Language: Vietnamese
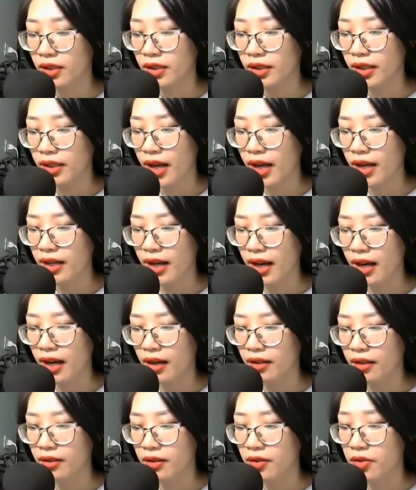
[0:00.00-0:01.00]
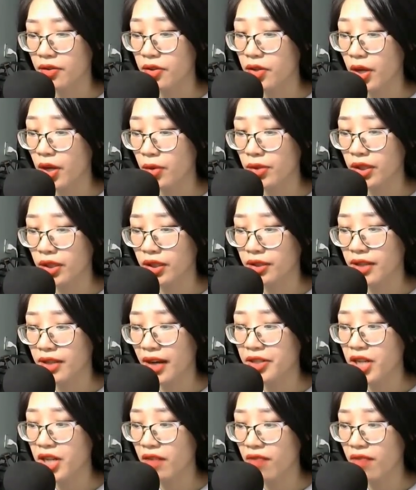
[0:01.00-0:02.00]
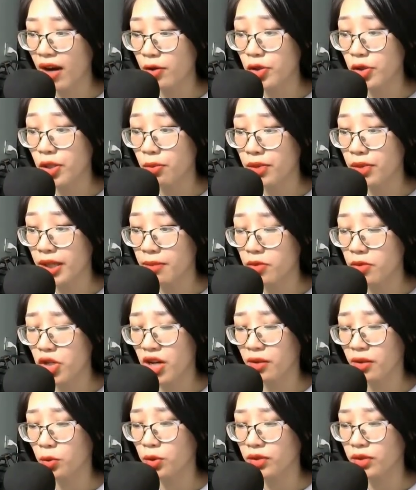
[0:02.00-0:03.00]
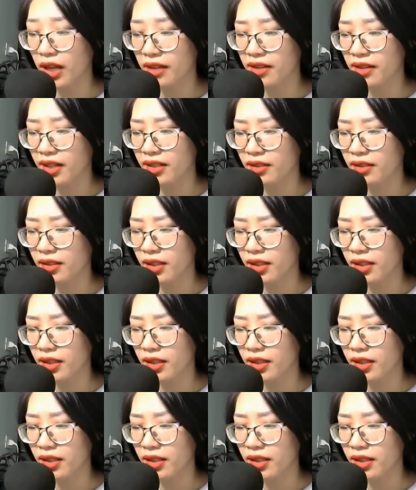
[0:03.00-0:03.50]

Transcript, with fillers: Các hạ, nếu như đã rơi vào trong kiếm trận của ta đây,